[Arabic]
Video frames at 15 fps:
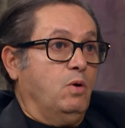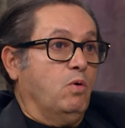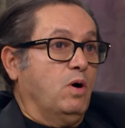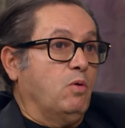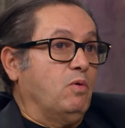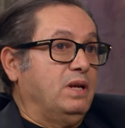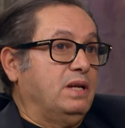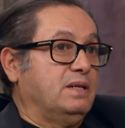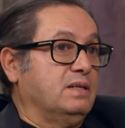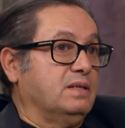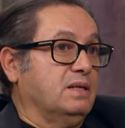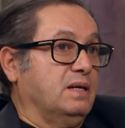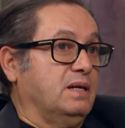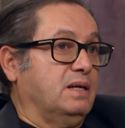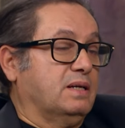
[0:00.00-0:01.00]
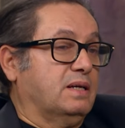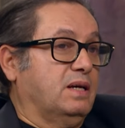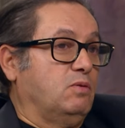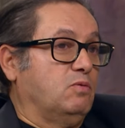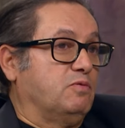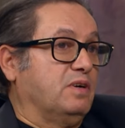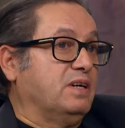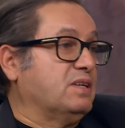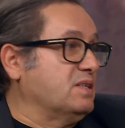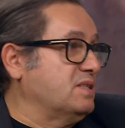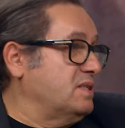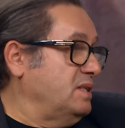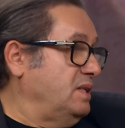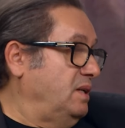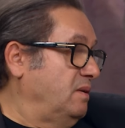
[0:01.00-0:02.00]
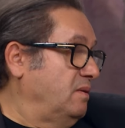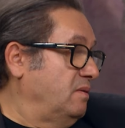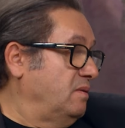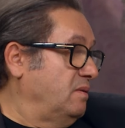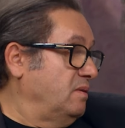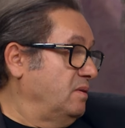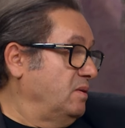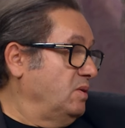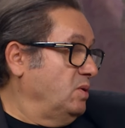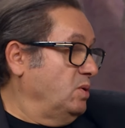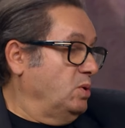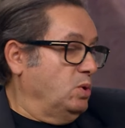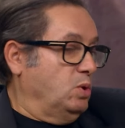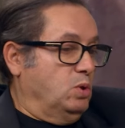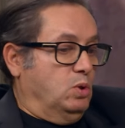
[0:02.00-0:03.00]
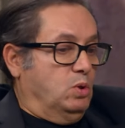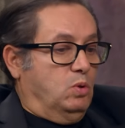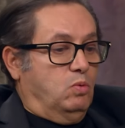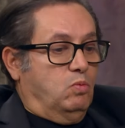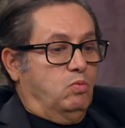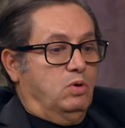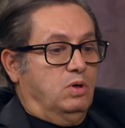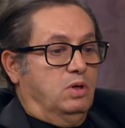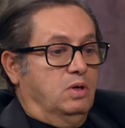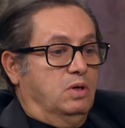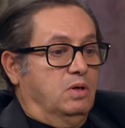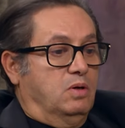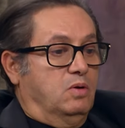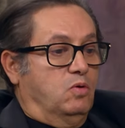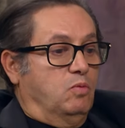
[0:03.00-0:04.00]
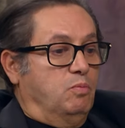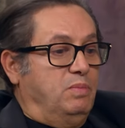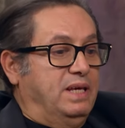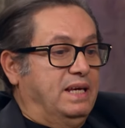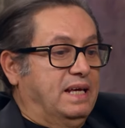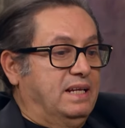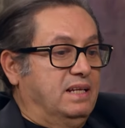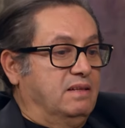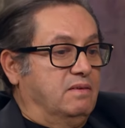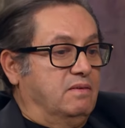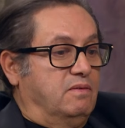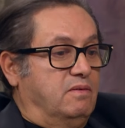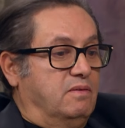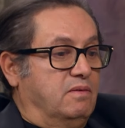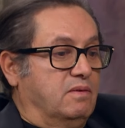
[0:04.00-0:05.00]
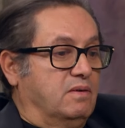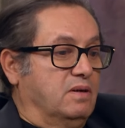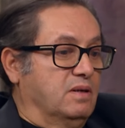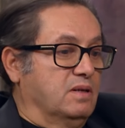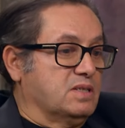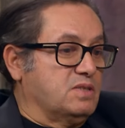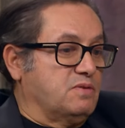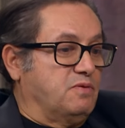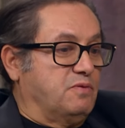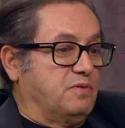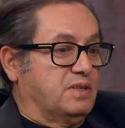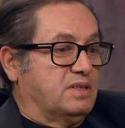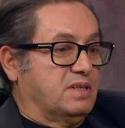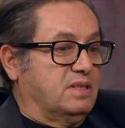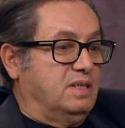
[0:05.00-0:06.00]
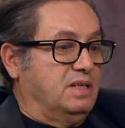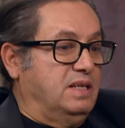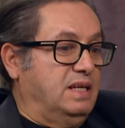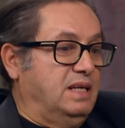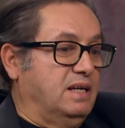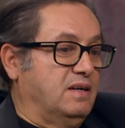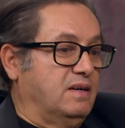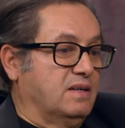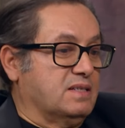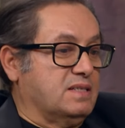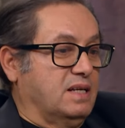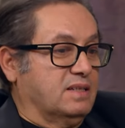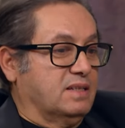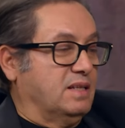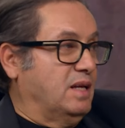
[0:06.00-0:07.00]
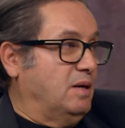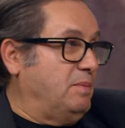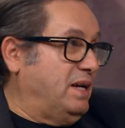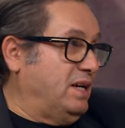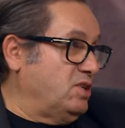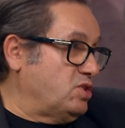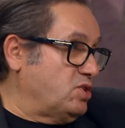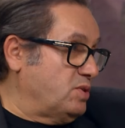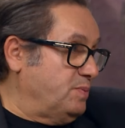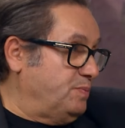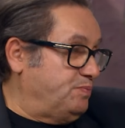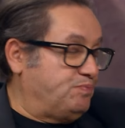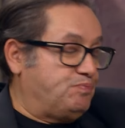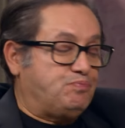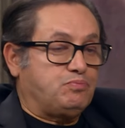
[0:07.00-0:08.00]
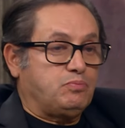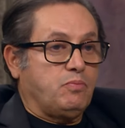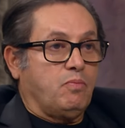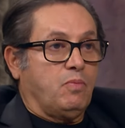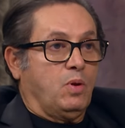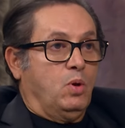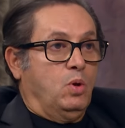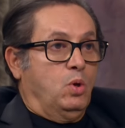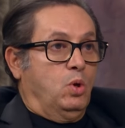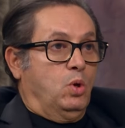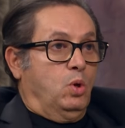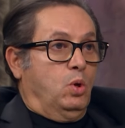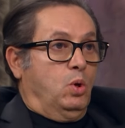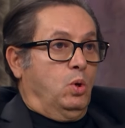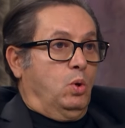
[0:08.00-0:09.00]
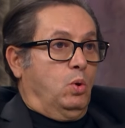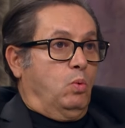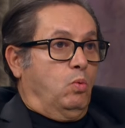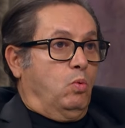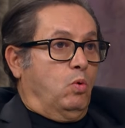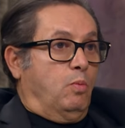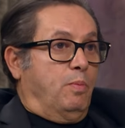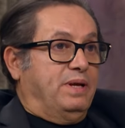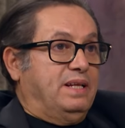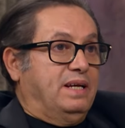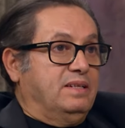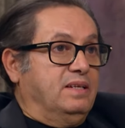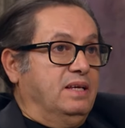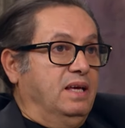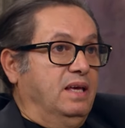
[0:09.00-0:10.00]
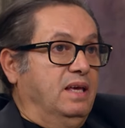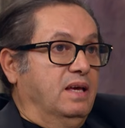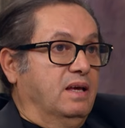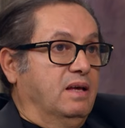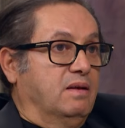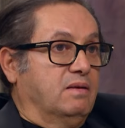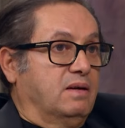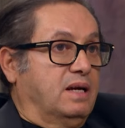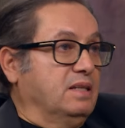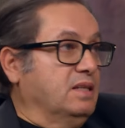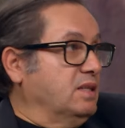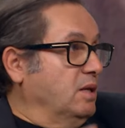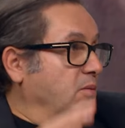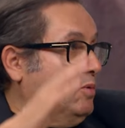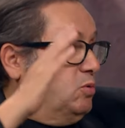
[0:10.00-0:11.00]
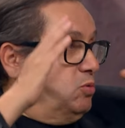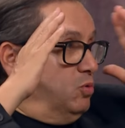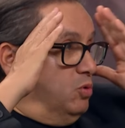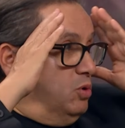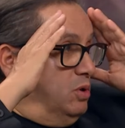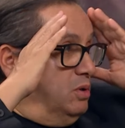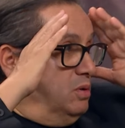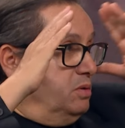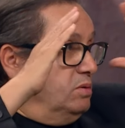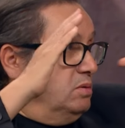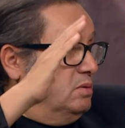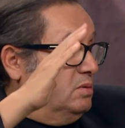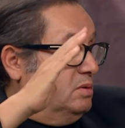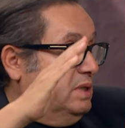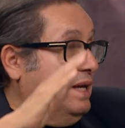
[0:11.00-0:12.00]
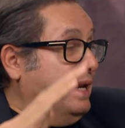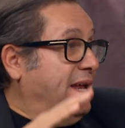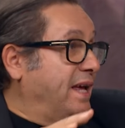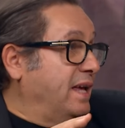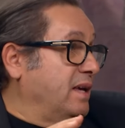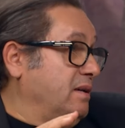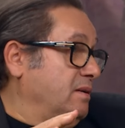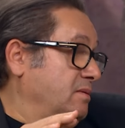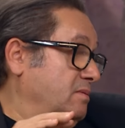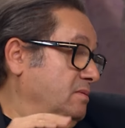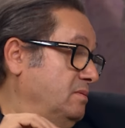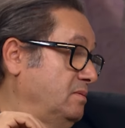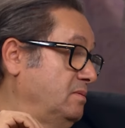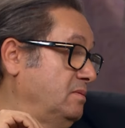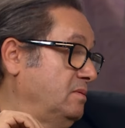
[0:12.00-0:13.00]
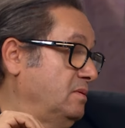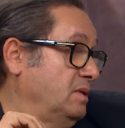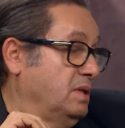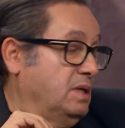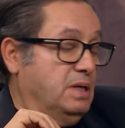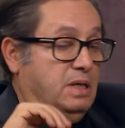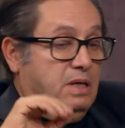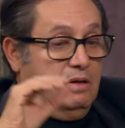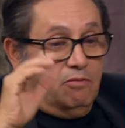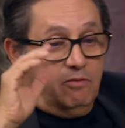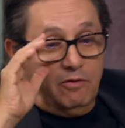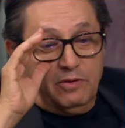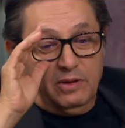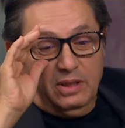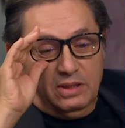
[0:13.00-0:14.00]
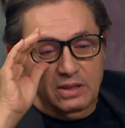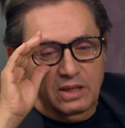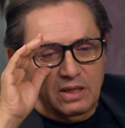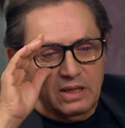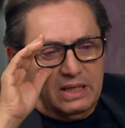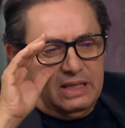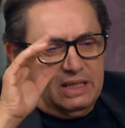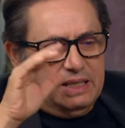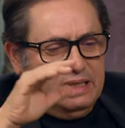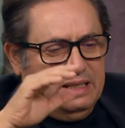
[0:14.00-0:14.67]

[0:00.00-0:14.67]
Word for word: هو اولا جاله فيروس سي وامي كانت خلاص في فتره ان هي خلاص هتطلع معاش مم. وبدات هي خدت الموضوع قرايه ففضلت تقرا